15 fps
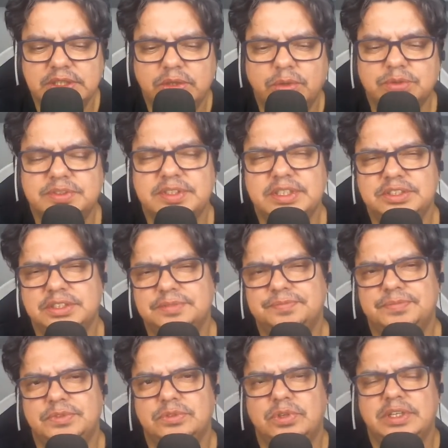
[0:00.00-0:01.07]
Ou seja,
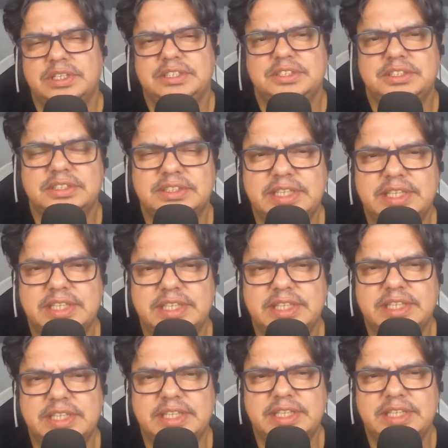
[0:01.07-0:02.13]
nós temos
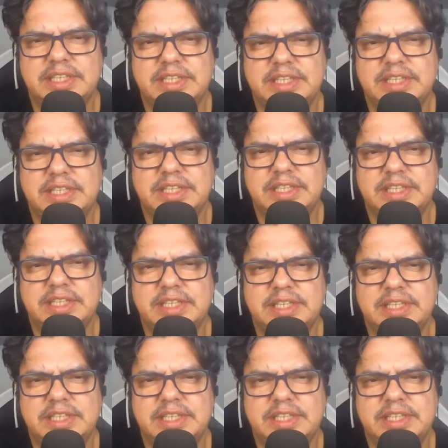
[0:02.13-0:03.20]
ainda quatro jogos a
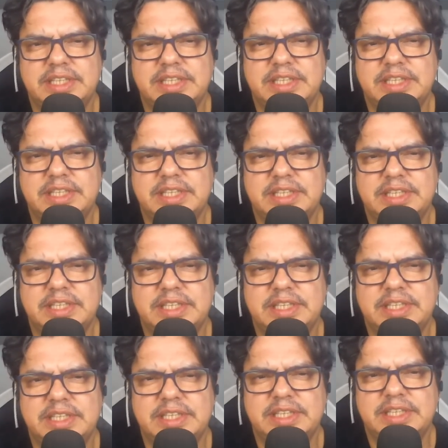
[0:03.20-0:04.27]
disputar, nós já jogamos
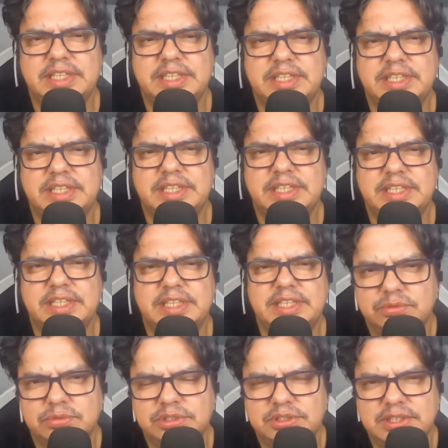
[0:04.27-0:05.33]
seis né, no,
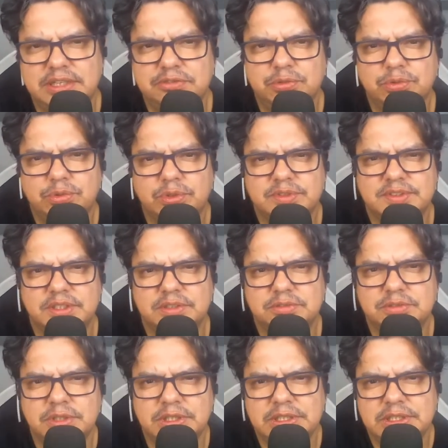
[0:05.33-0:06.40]
no estádio Newton
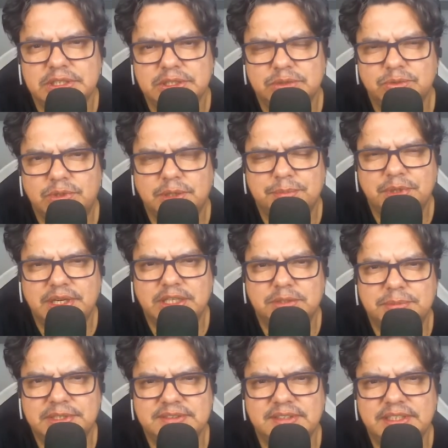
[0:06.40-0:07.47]
Santos no Campeonato
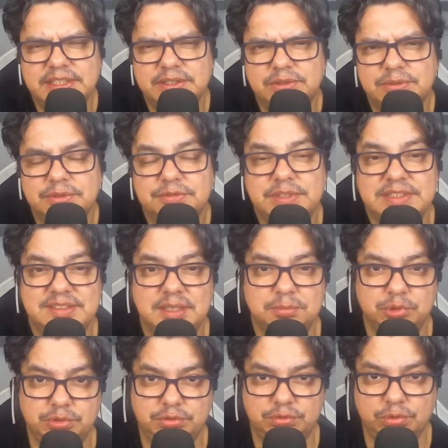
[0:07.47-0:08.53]
Brasileiro,
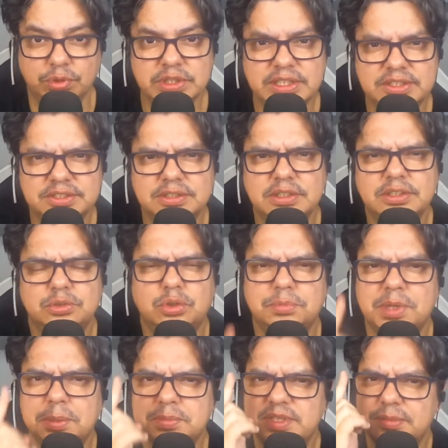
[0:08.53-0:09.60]
vencemos todas,
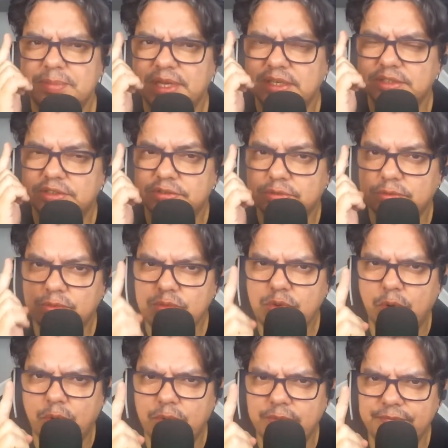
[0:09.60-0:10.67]
tomamos apenas um
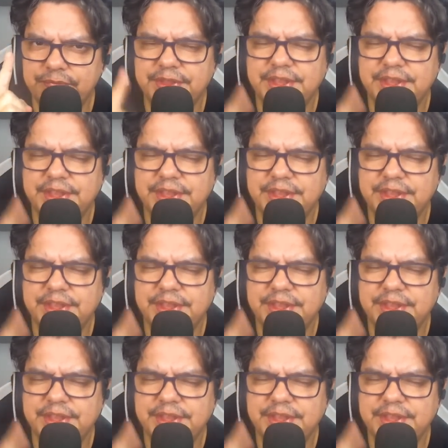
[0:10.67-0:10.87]
gol.